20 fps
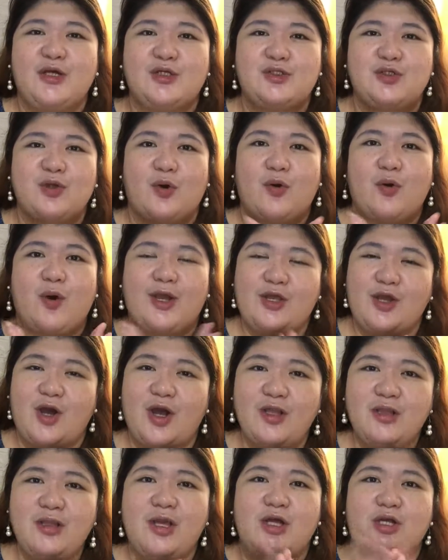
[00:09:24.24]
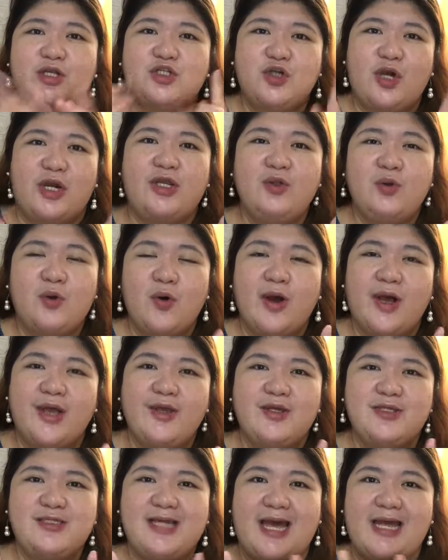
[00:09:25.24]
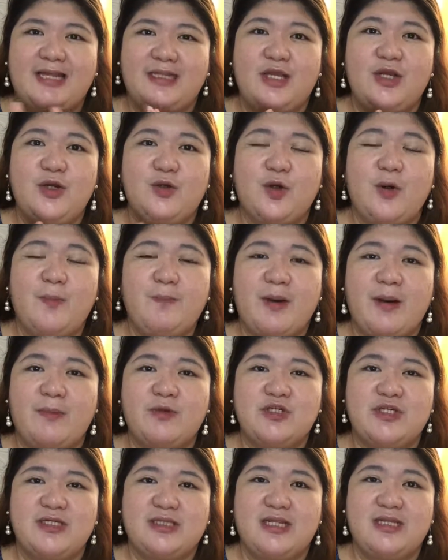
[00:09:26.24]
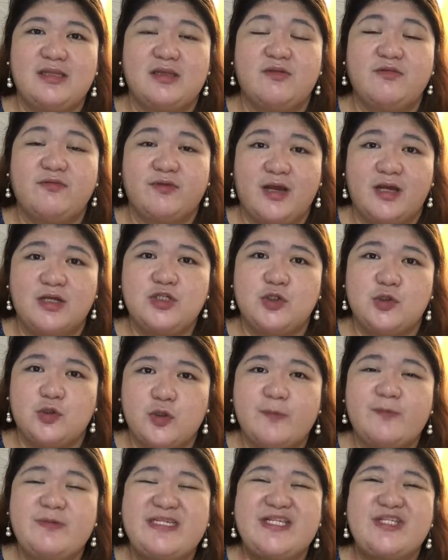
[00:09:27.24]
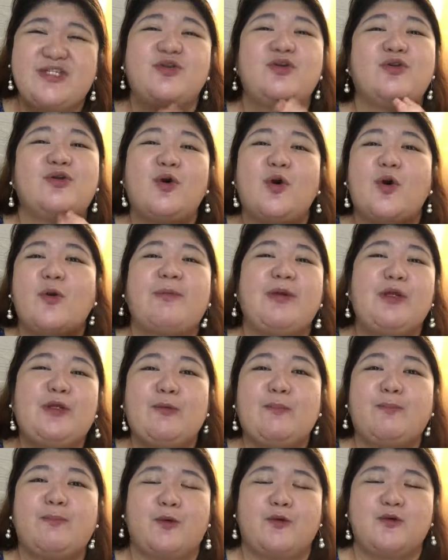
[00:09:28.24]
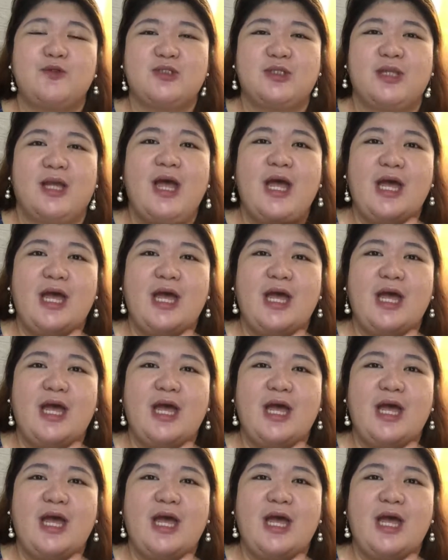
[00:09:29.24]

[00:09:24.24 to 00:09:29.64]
So, ayun, join ho kayo sa ating group, Pamushi Tintin Vlogs group, since doon ko ho pinopost